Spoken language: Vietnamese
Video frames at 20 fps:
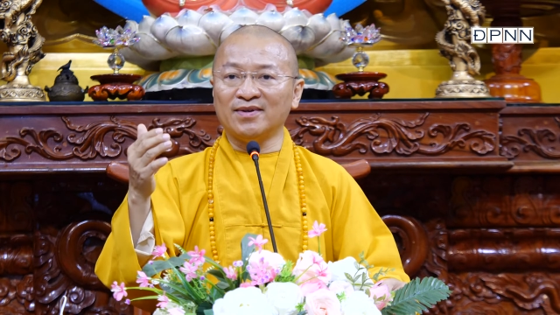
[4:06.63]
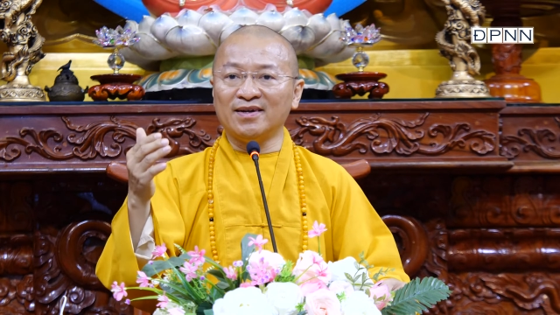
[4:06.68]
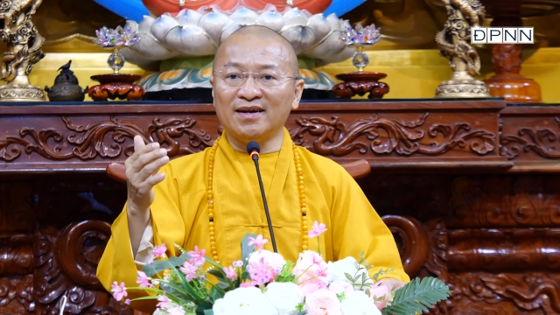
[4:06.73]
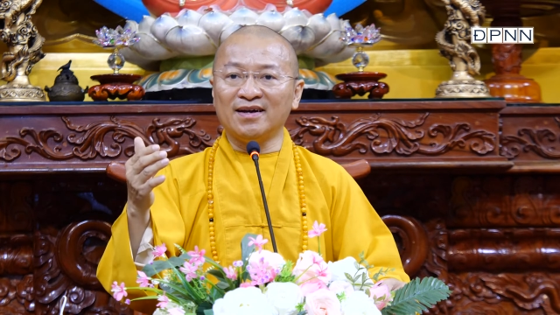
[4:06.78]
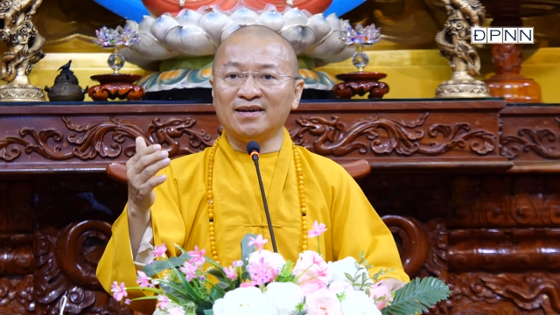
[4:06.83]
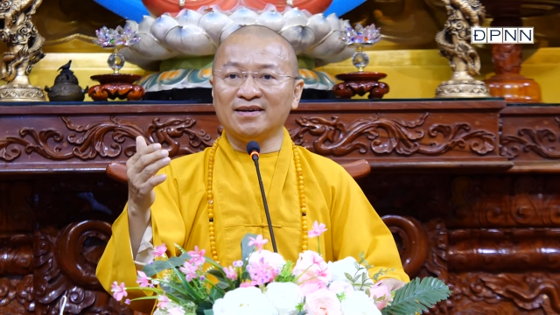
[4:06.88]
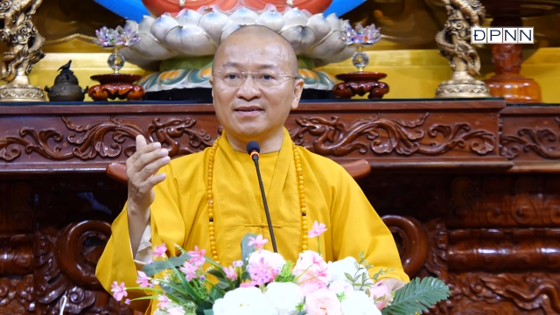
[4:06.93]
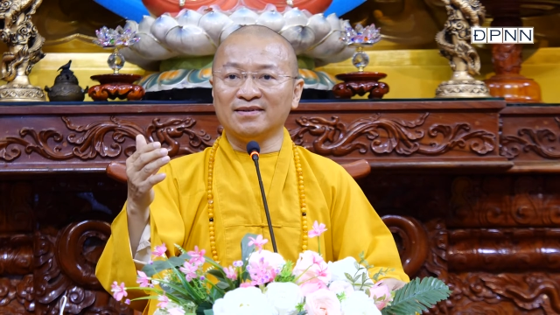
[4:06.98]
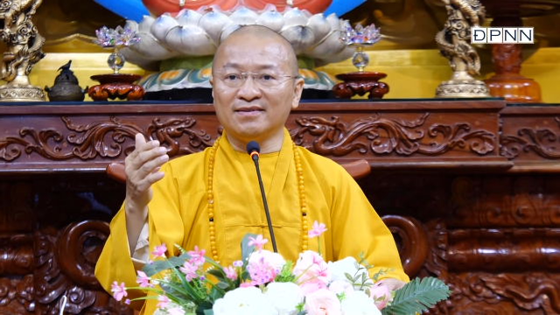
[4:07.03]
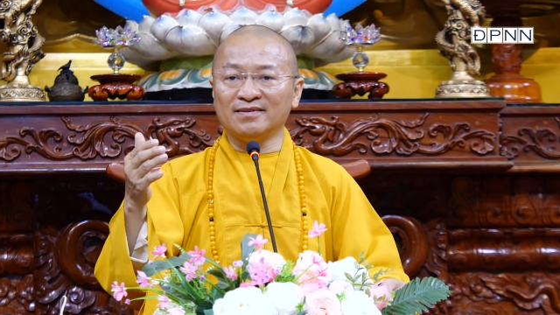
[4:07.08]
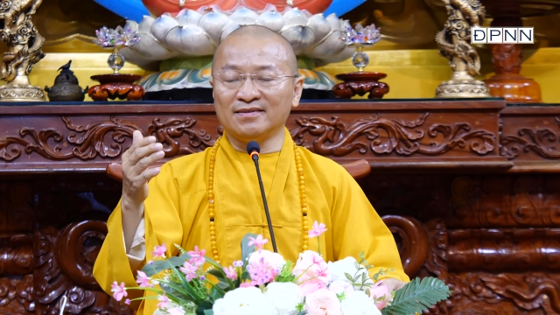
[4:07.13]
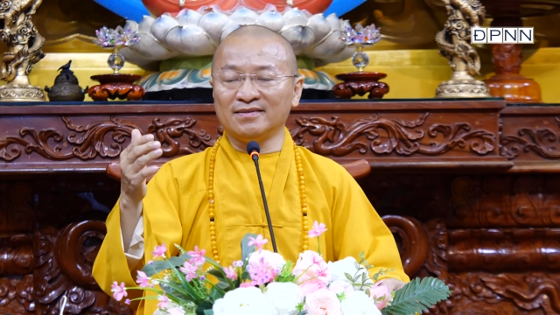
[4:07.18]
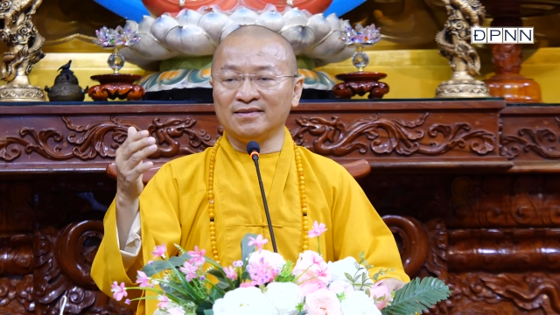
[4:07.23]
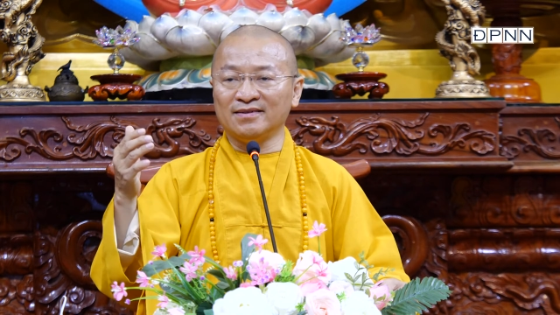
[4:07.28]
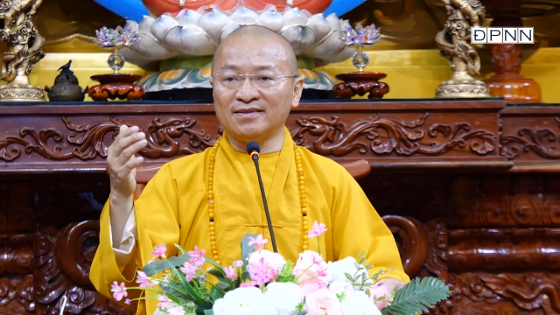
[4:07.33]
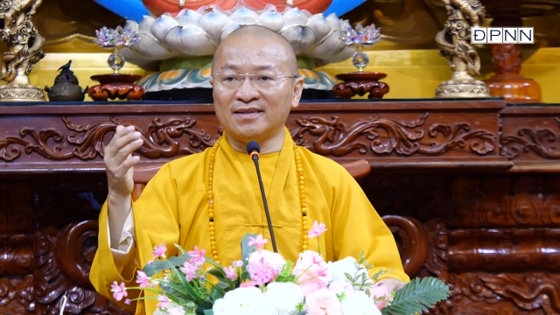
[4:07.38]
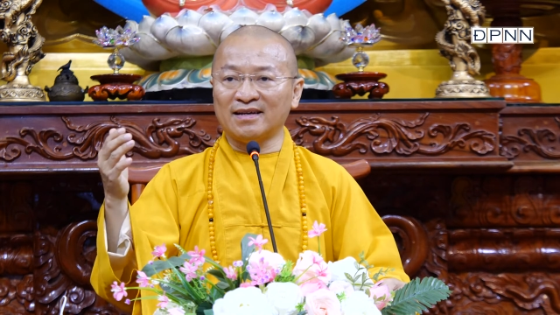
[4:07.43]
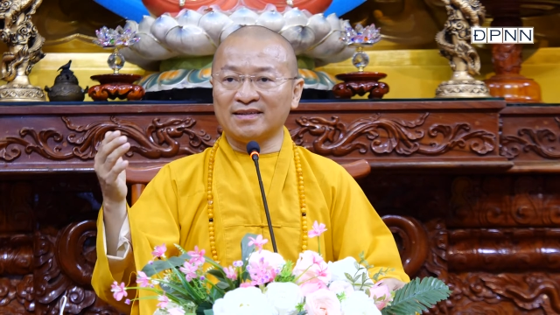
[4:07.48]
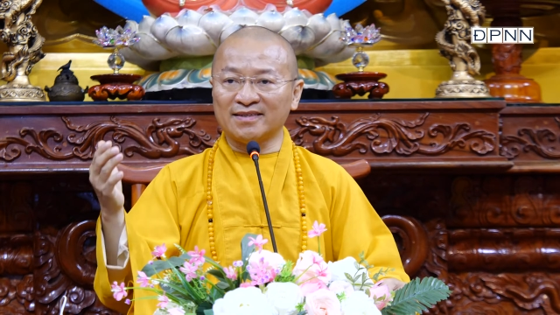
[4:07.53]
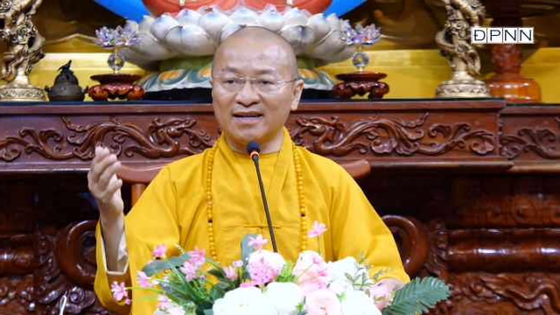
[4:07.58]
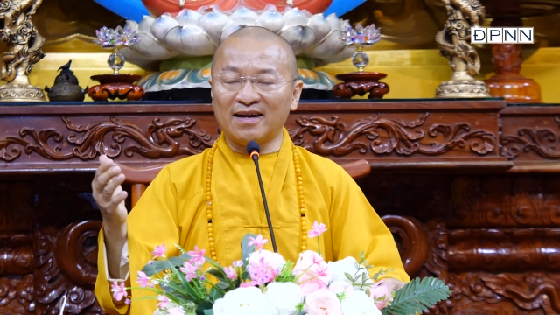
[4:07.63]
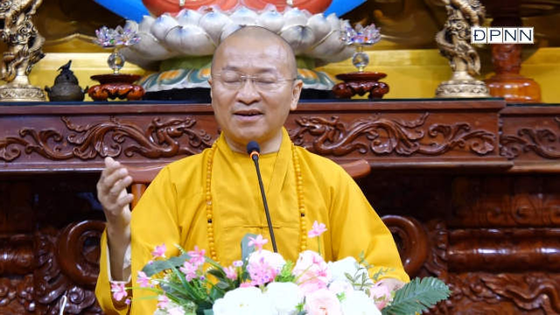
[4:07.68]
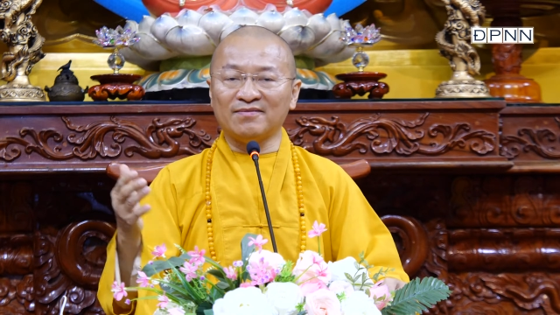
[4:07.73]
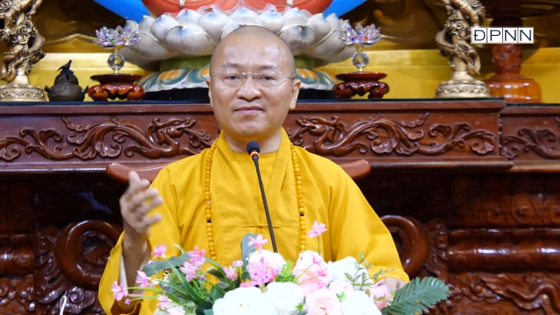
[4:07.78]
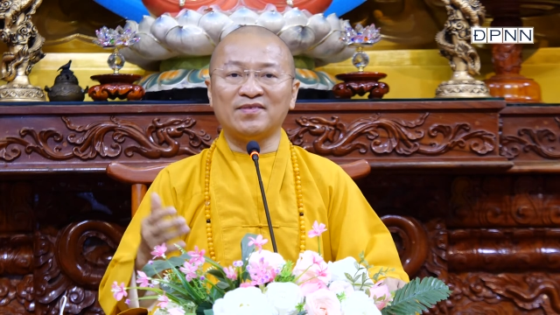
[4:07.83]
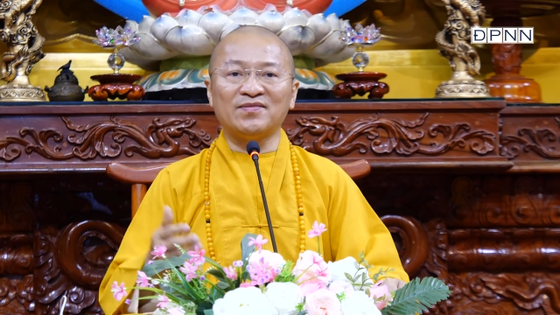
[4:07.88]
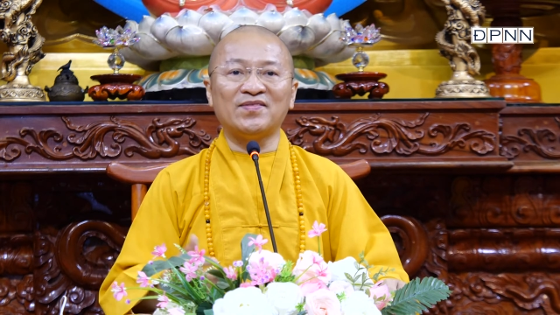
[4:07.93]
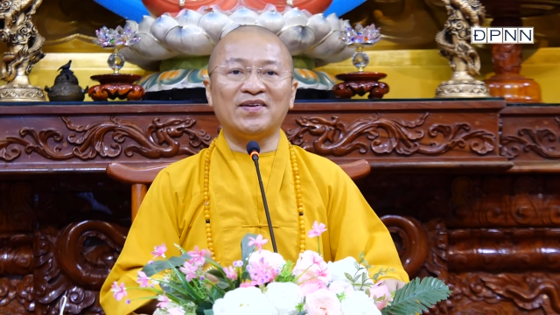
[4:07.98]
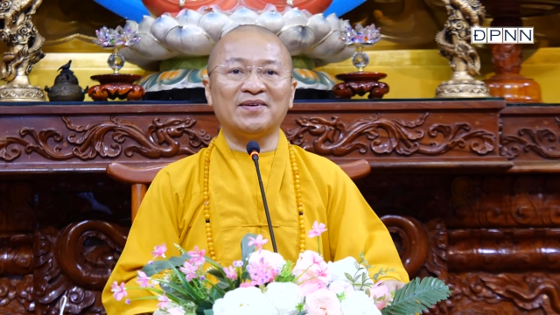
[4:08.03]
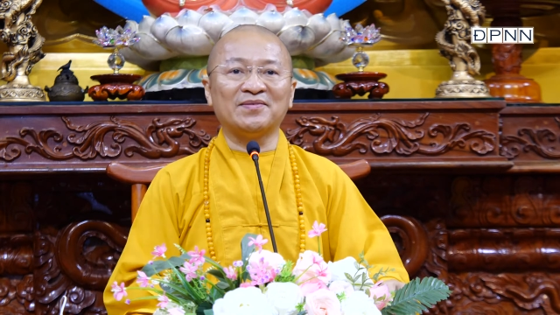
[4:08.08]
đơn, người tàn
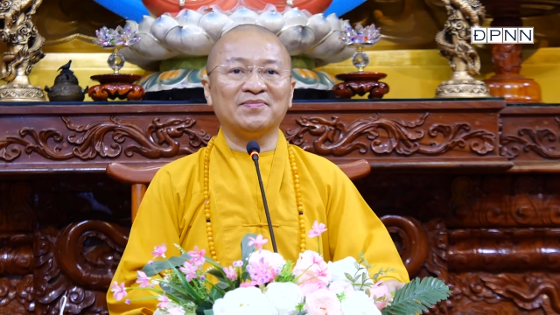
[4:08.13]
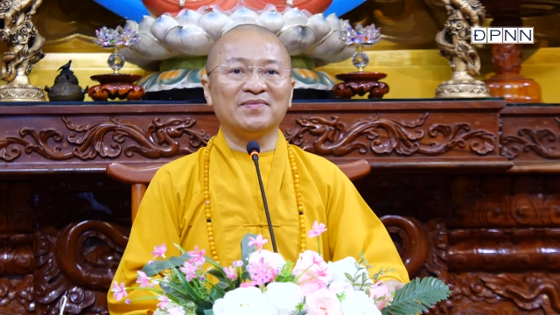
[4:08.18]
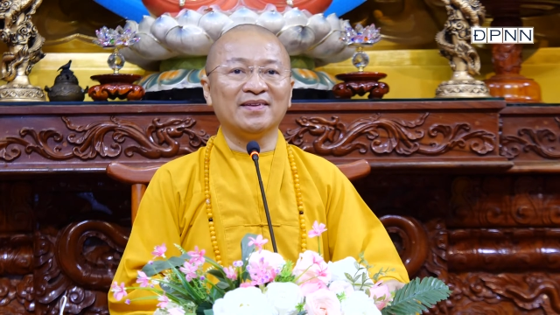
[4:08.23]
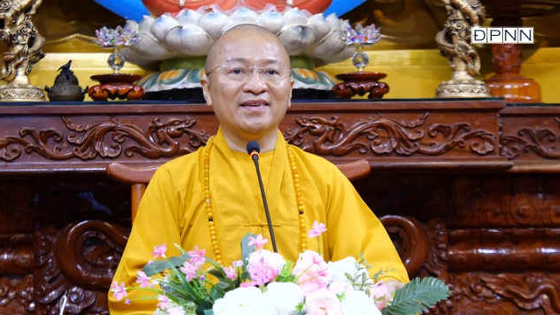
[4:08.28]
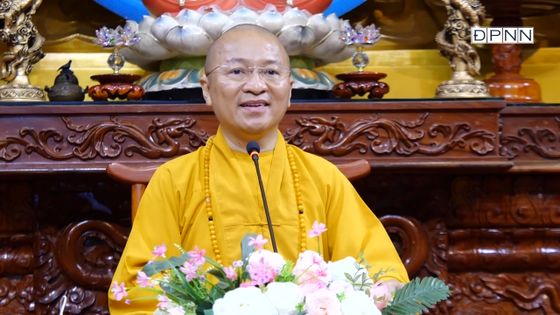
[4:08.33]
tật, vân vân,